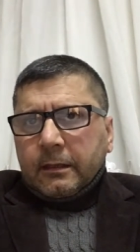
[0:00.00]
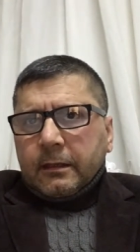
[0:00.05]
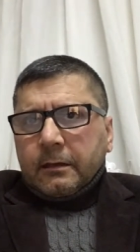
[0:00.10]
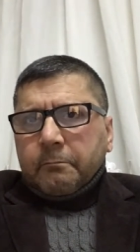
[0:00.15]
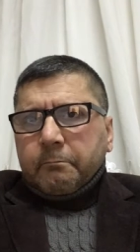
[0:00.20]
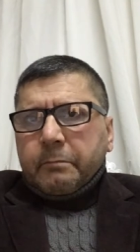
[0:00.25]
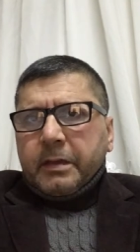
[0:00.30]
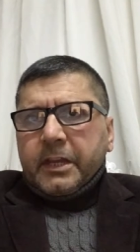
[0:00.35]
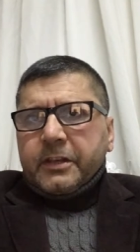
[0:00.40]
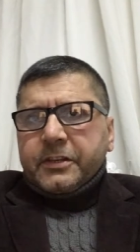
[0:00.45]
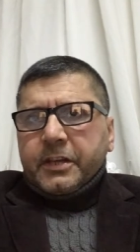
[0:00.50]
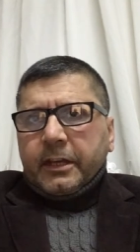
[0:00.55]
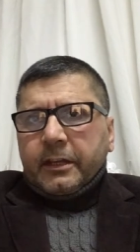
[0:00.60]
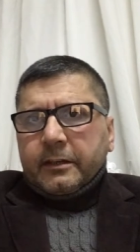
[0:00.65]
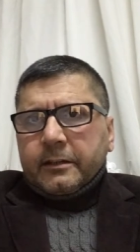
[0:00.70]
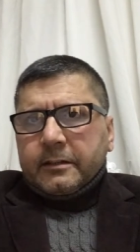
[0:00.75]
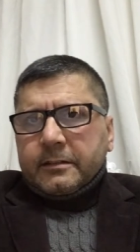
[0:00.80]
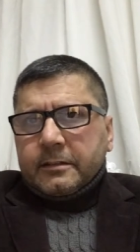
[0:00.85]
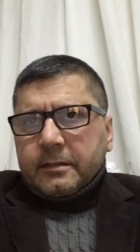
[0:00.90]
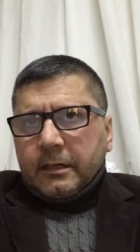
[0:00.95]

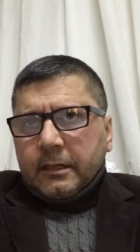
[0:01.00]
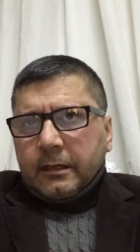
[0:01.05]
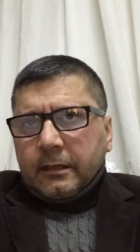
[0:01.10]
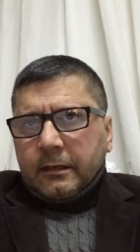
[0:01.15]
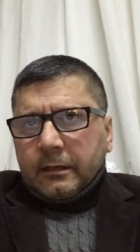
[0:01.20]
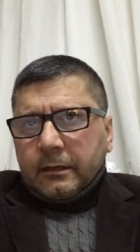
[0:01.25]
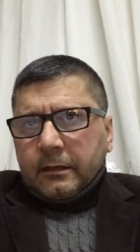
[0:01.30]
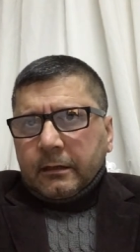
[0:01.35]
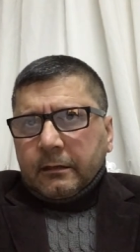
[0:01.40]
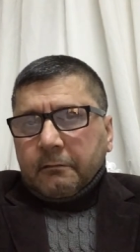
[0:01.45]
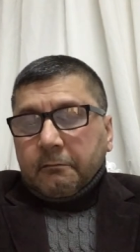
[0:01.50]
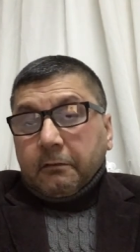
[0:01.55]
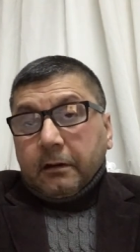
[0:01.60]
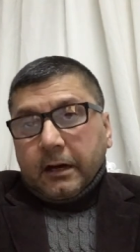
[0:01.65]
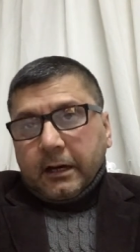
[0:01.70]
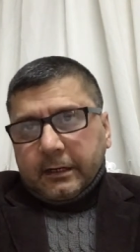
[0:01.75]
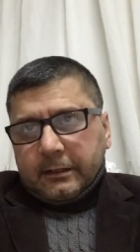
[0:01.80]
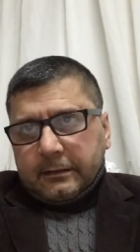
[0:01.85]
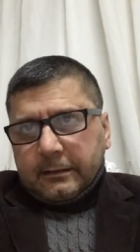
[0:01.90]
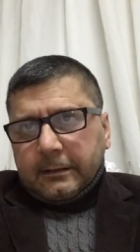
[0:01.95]
becerisi
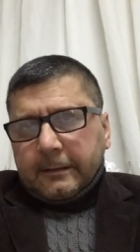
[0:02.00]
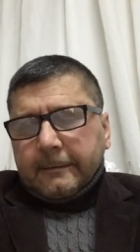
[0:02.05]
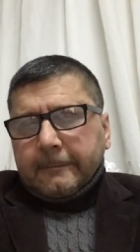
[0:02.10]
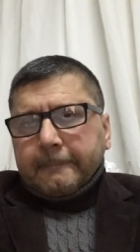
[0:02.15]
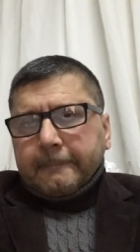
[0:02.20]
vardı.